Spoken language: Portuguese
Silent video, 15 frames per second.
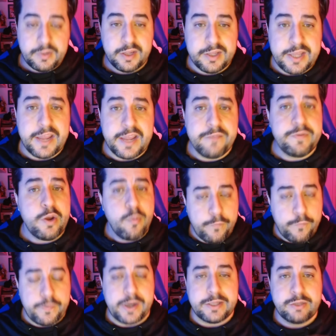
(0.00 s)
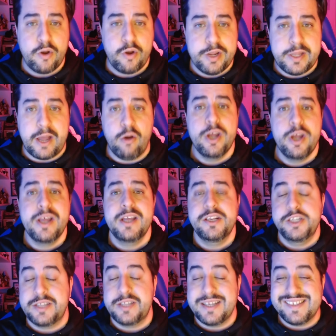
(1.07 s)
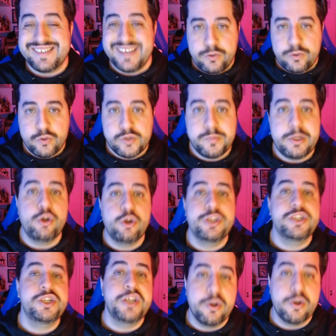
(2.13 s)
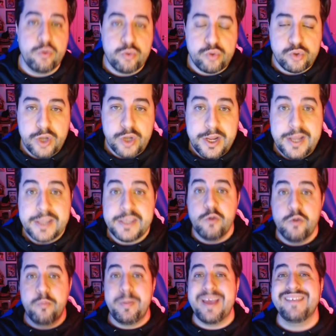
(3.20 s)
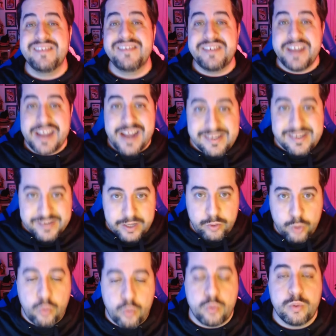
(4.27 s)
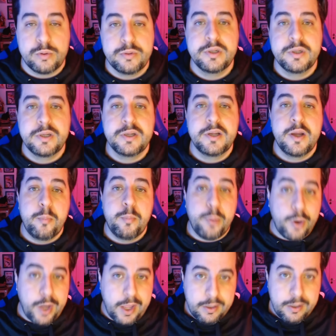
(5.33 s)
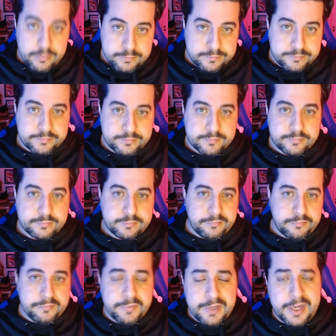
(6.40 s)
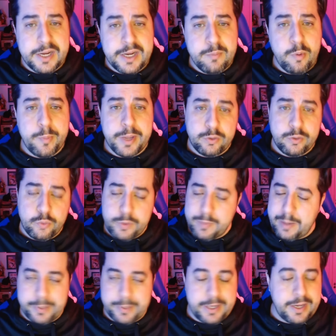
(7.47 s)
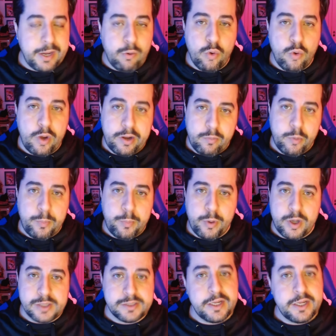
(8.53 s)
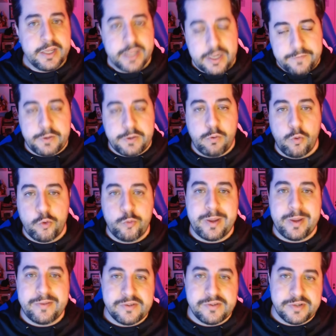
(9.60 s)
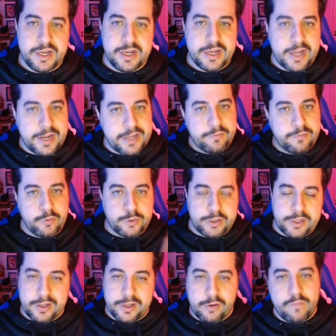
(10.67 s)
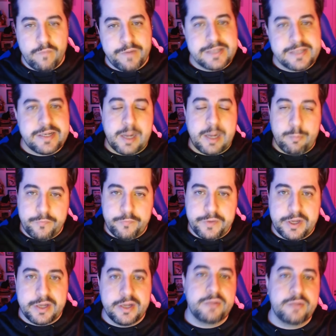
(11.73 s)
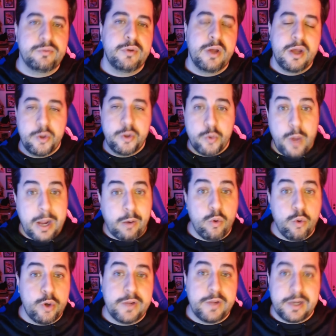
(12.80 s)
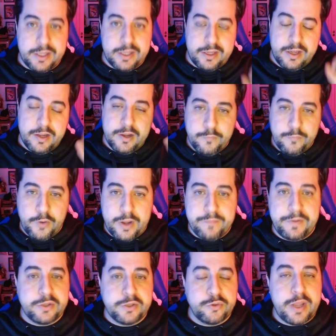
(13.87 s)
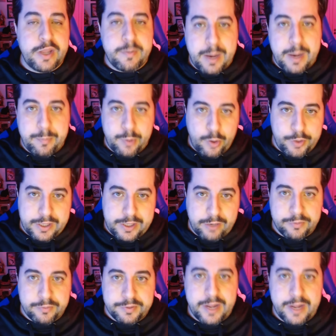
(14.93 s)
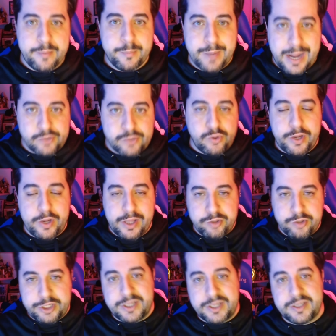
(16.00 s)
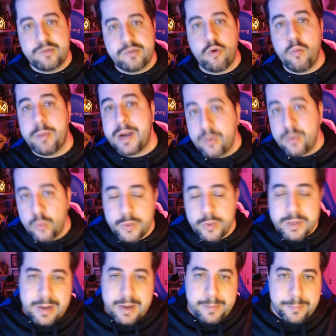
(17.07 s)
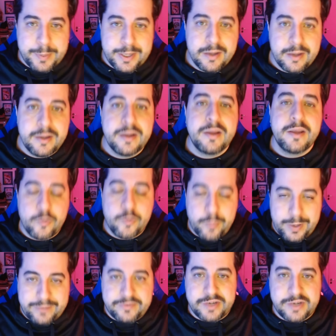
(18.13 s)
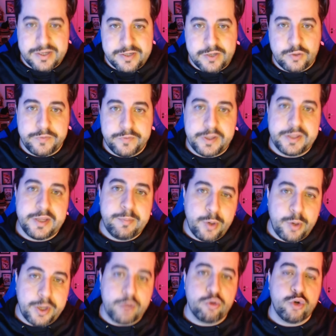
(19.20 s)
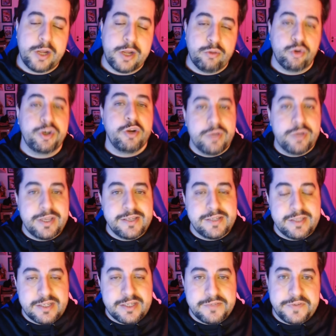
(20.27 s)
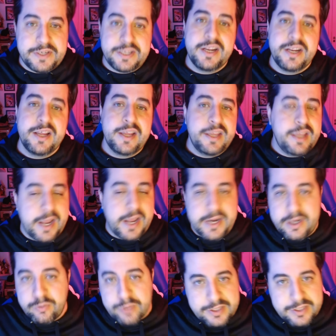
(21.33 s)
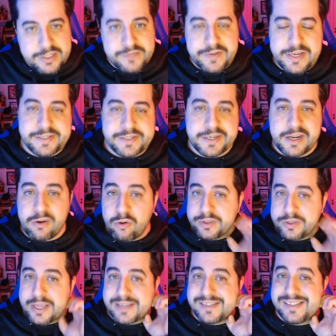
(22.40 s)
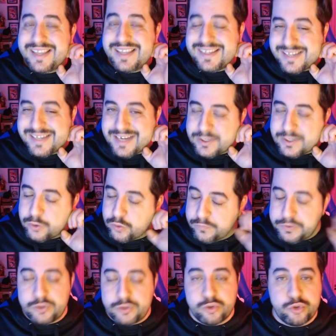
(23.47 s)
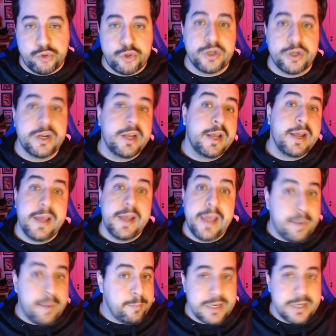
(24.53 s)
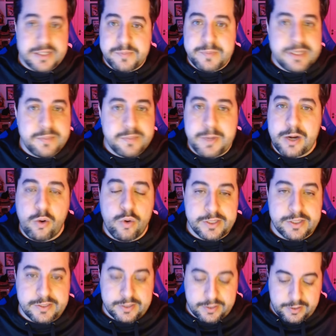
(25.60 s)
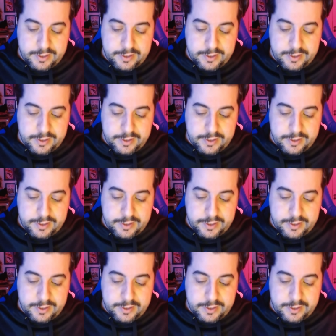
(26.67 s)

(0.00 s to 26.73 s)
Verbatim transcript: E aí veio uma oferta do Al Hilal de 300 milhões de euros que o PSG aceitou. Porém, naquele momento o Mbappé negou a proposta e ele ficou no PSG e aí ficou toda aquela conversa, ele acabou ficando no acordo ali foi a venda do Neymar para o Al-Hilal, né? Mas o Al-Hilal tinha tentado comprar o Mbappé e o PSG aceitou vender, porém o jogador não quis se transferir e aí não tem transferência que acontece. Nesse caso do Vinícius Júnior, é a mesmíssima coisa.